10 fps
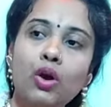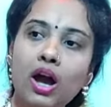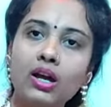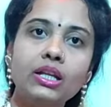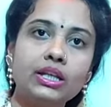
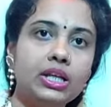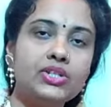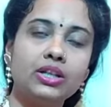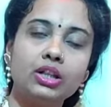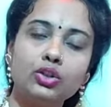वहाँ अगर किया
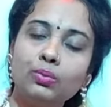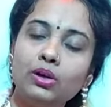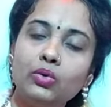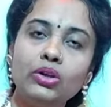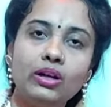जाता है तो
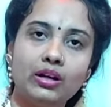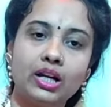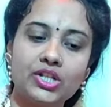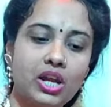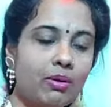बिल्कुल
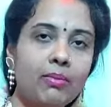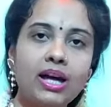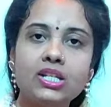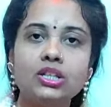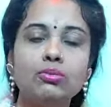करना चाहिए अब
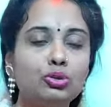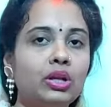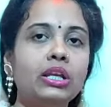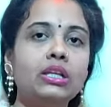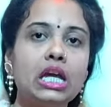हमारे क्षेत्र में तो
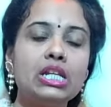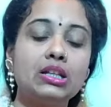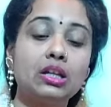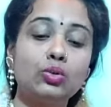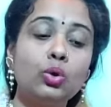नहीं किया
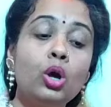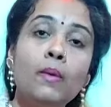जाता तो